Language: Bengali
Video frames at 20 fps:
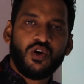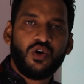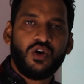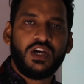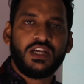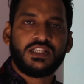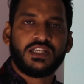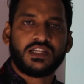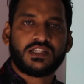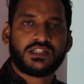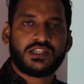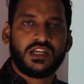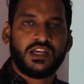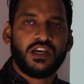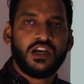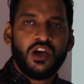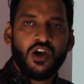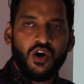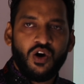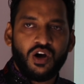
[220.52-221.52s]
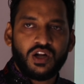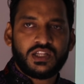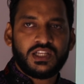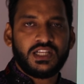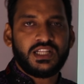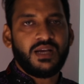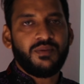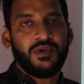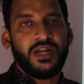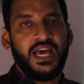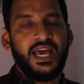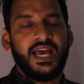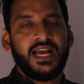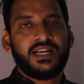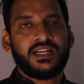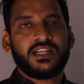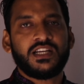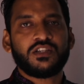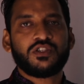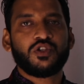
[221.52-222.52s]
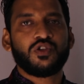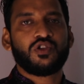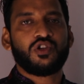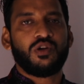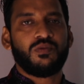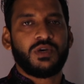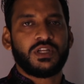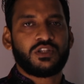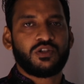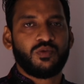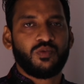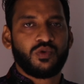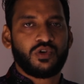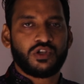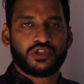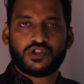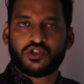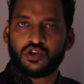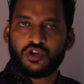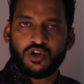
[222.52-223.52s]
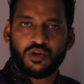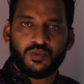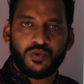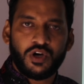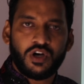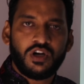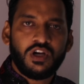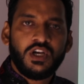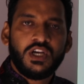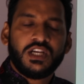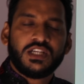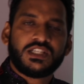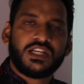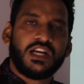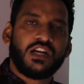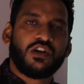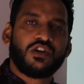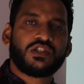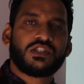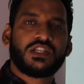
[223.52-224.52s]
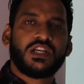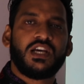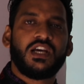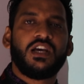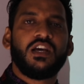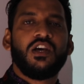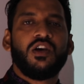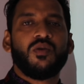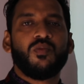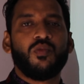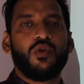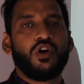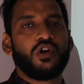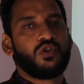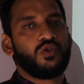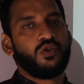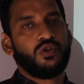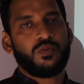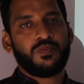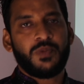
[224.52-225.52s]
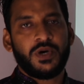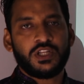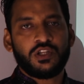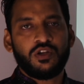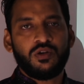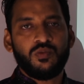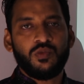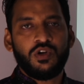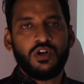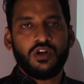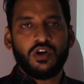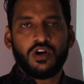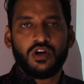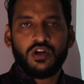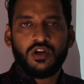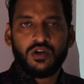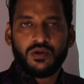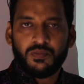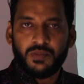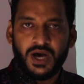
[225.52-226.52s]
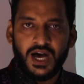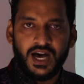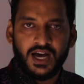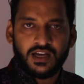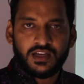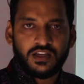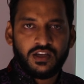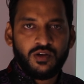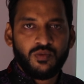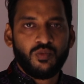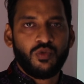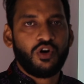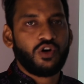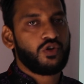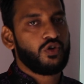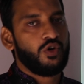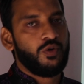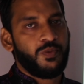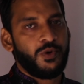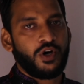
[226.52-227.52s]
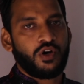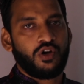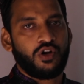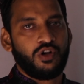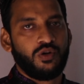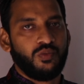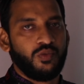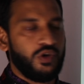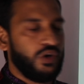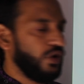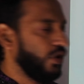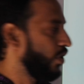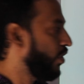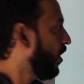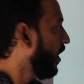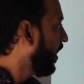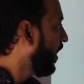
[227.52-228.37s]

হয়ে যাচ্ছে অর্থাৎ আমরা একটা সূত্র মাত্র মুখস্থ করব সেটা হচ্ছে মোট উৎপাদন মূল্য ভাগ মোট উপকরণ মূল্য